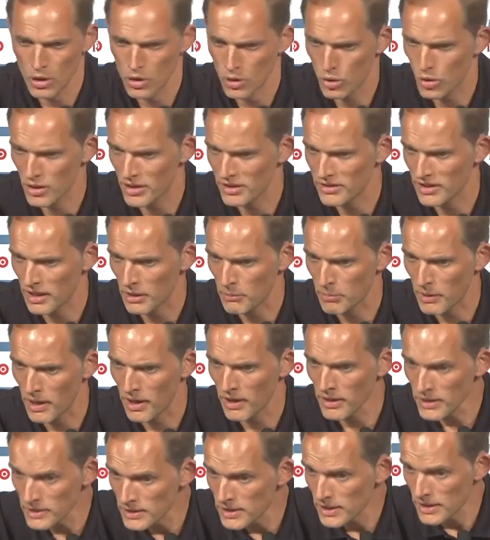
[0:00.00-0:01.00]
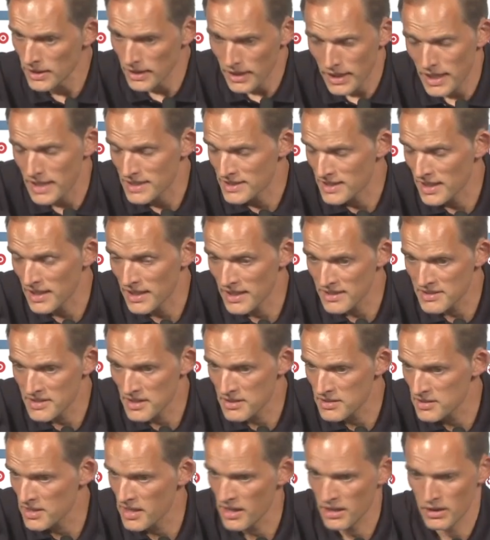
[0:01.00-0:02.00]
qu'on l'attaque pas. Et c'est
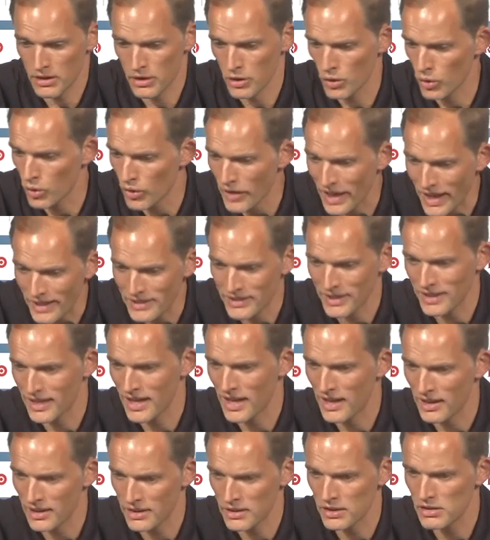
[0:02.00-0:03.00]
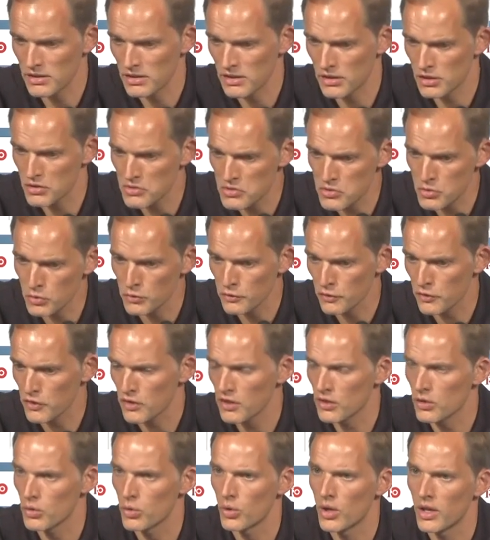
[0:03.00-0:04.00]
nécessaire qu'on a des gars qui, qui
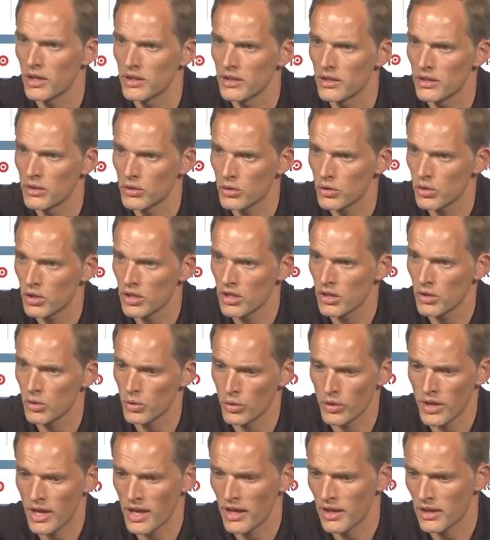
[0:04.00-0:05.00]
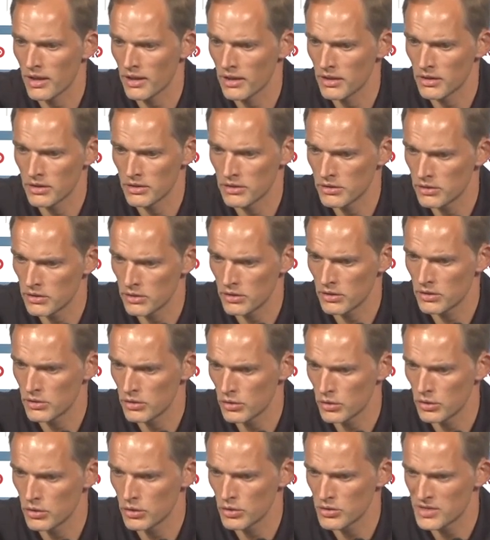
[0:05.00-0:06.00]
souffrent, qu'on a de,
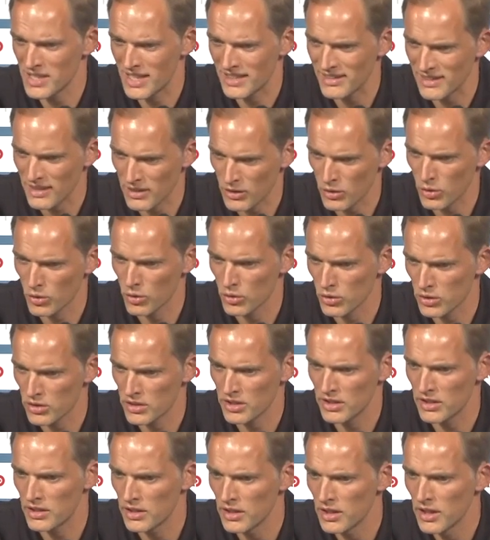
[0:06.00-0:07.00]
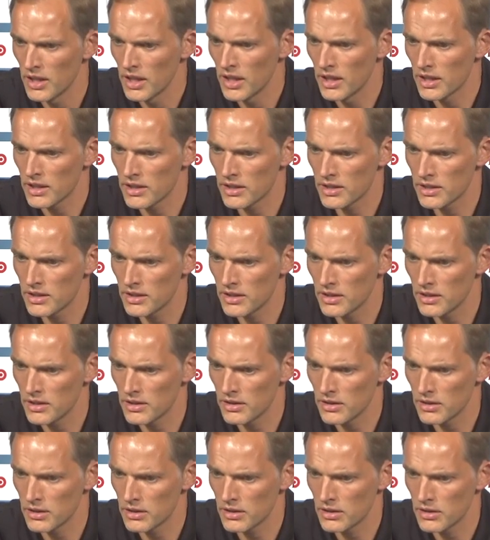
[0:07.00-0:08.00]
de, des attaquants qui,
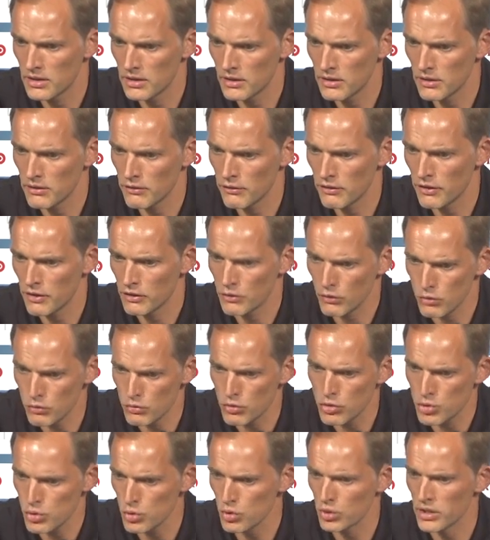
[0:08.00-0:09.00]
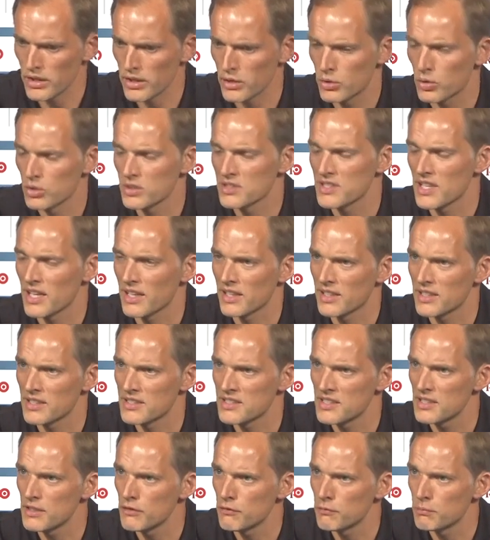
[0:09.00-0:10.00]
qui, qui fait toujours les causes
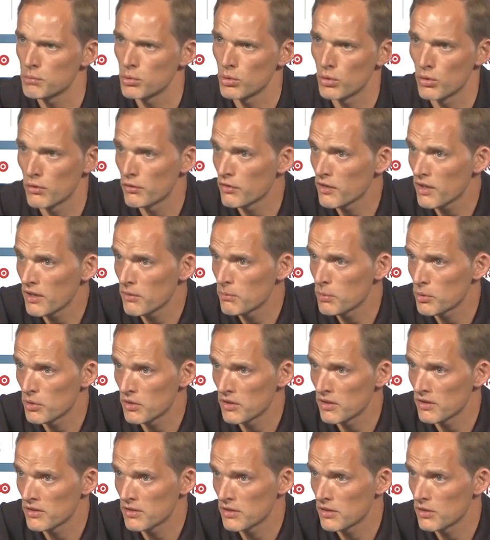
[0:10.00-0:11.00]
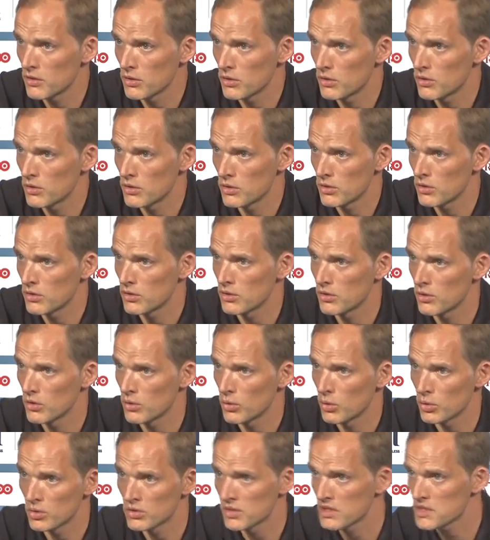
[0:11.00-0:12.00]
agressives pour ouvrir peut-être un, euh,
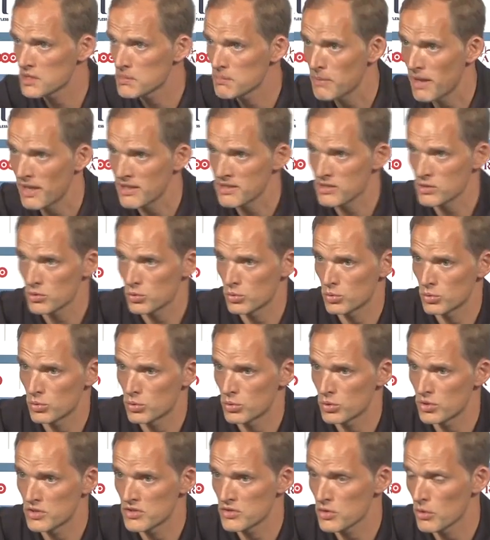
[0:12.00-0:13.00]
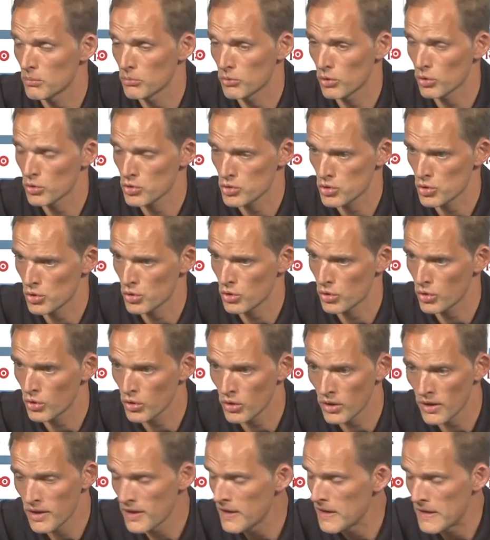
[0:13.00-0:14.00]
autre espace ou qui sont
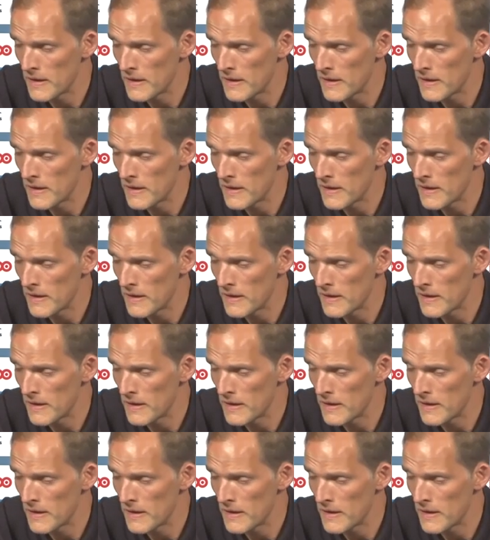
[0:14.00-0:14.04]
dangereux.